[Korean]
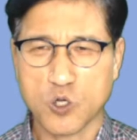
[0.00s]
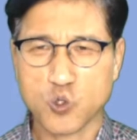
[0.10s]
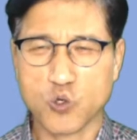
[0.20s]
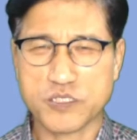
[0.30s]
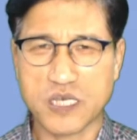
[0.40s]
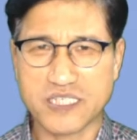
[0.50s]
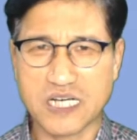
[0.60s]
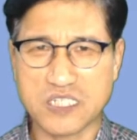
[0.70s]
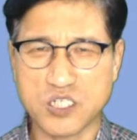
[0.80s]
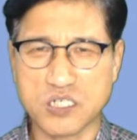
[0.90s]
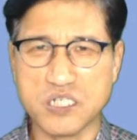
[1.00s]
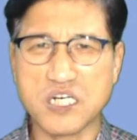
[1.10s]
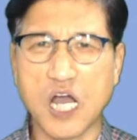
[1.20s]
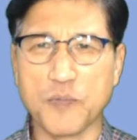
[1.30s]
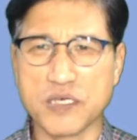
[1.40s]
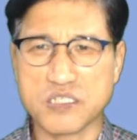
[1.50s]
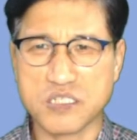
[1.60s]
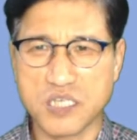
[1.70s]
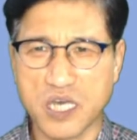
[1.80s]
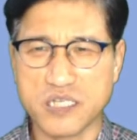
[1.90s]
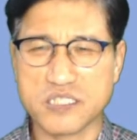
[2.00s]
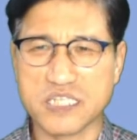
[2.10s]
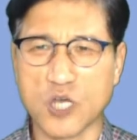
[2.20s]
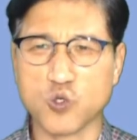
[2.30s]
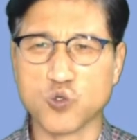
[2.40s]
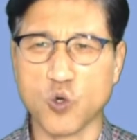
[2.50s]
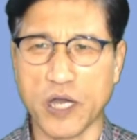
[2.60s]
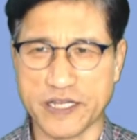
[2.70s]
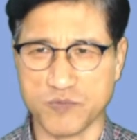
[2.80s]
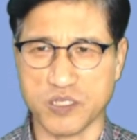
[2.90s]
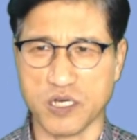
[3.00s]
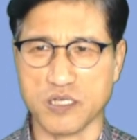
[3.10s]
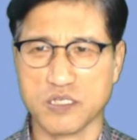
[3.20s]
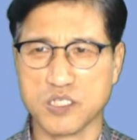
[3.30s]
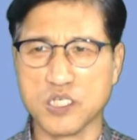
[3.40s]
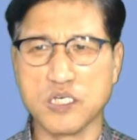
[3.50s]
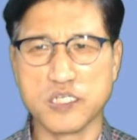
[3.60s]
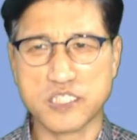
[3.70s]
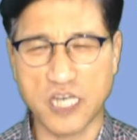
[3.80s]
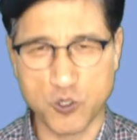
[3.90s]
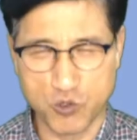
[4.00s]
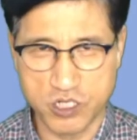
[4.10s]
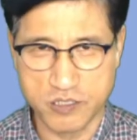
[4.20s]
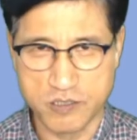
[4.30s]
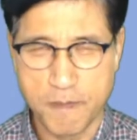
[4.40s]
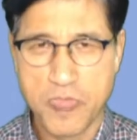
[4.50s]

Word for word: 또 세상적 억압에서의 자유도 아닙니다. 이 자유는